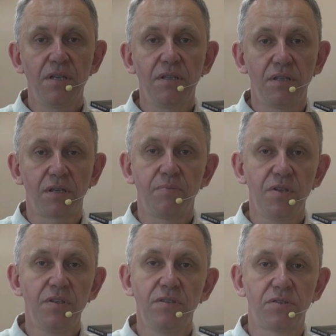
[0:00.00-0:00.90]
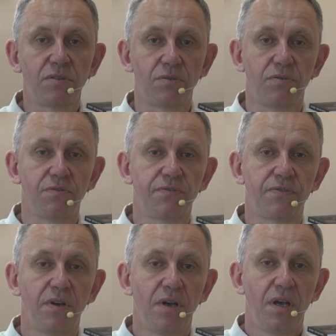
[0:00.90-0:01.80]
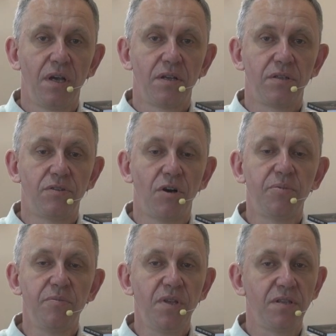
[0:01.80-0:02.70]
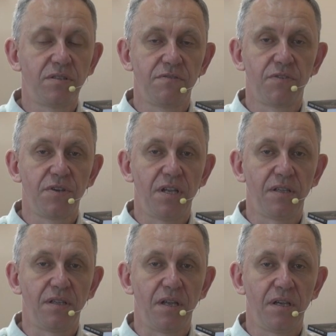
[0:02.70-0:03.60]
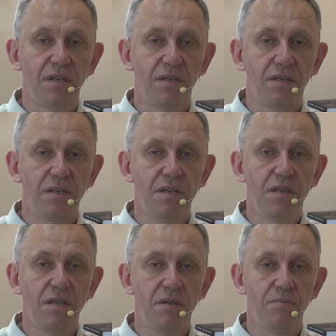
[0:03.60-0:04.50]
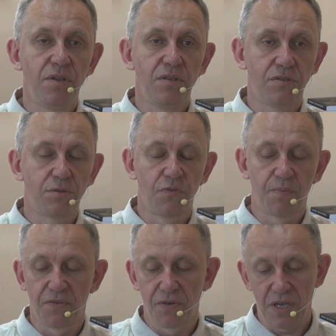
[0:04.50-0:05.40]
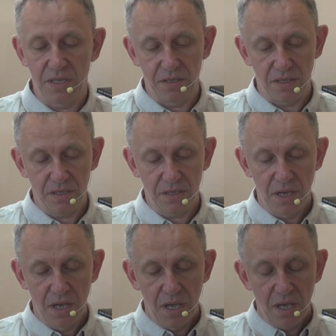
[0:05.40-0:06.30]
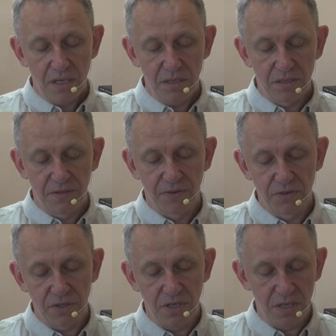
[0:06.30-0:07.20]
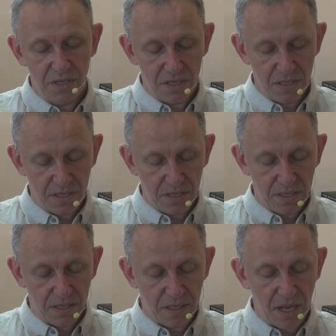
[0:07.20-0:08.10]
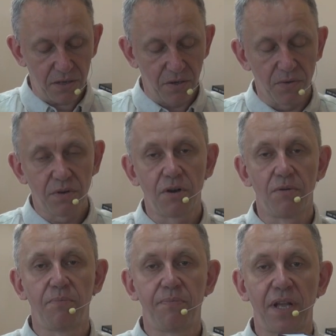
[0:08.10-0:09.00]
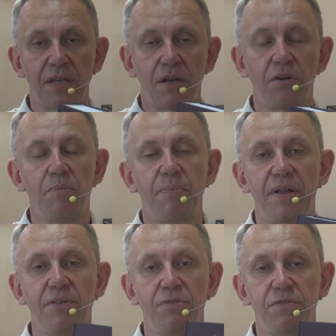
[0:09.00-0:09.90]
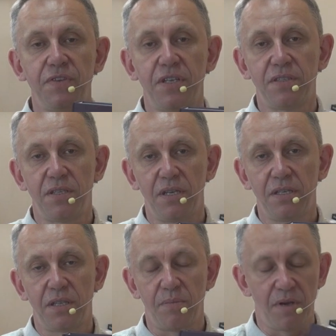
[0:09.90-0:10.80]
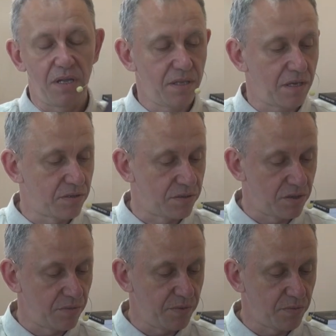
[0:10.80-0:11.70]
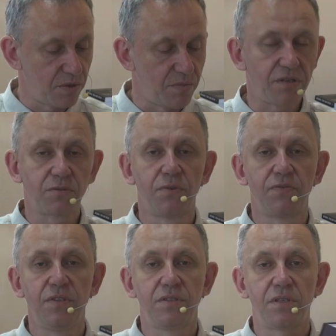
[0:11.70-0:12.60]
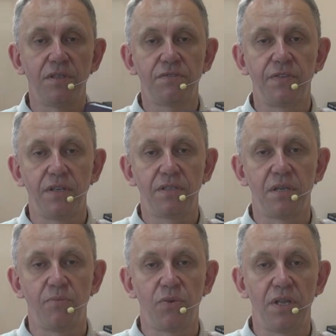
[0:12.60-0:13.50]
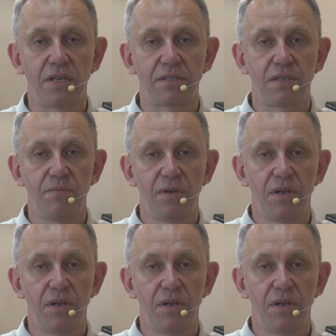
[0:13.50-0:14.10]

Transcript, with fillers: innych ministrów doby międzywojennej i ministrów powojennych i stworzyli taką, kom, takie kompendium wiedzy na ich temat, jak to zrobił Tomasz Głowiński z Feliksem Młynarskim.